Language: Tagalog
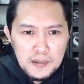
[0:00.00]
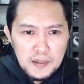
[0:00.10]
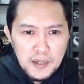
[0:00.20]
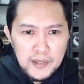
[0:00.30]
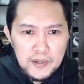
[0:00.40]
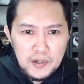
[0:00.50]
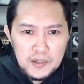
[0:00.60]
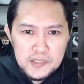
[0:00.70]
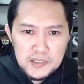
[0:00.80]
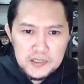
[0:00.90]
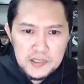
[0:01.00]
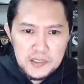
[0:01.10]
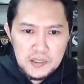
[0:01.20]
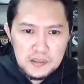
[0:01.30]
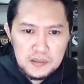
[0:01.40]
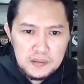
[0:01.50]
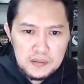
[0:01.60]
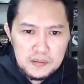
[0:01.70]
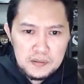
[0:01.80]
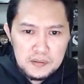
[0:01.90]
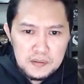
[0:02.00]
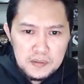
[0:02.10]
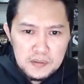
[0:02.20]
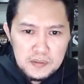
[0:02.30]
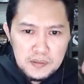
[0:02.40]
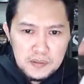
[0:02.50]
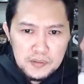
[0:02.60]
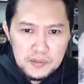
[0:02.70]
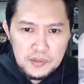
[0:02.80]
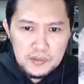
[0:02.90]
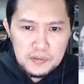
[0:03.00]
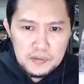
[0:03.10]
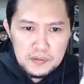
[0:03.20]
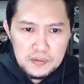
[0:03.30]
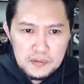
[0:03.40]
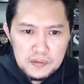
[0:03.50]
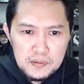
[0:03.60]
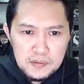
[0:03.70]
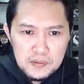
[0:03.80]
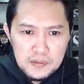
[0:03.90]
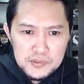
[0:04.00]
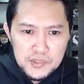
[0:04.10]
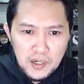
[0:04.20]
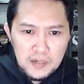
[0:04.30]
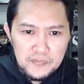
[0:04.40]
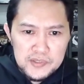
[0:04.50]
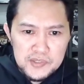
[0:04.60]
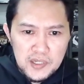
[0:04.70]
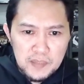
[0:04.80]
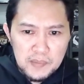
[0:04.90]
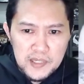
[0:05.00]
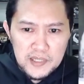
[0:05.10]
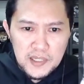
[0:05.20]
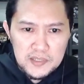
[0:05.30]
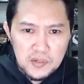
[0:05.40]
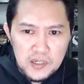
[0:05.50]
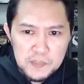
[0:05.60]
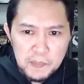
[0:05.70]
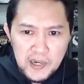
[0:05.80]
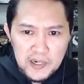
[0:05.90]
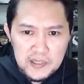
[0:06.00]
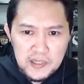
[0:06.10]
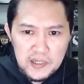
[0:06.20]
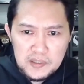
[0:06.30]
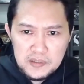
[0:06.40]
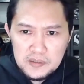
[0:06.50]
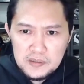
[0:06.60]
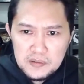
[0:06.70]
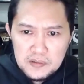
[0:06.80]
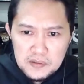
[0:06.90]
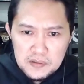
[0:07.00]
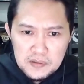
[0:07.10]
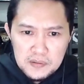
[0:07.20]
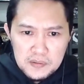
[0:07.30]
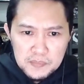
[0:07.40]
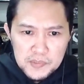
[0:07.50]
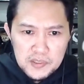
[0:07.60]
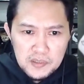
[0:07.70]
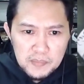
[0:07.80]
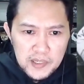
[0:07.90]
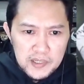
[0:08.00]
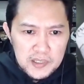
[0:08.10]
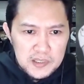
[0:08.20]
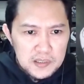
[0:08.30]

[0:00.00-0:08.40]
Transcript: Ay, oo, sila na to. You know? Si Arvin dyan naman yata itong kasparing ni ano. Mr. Mainit.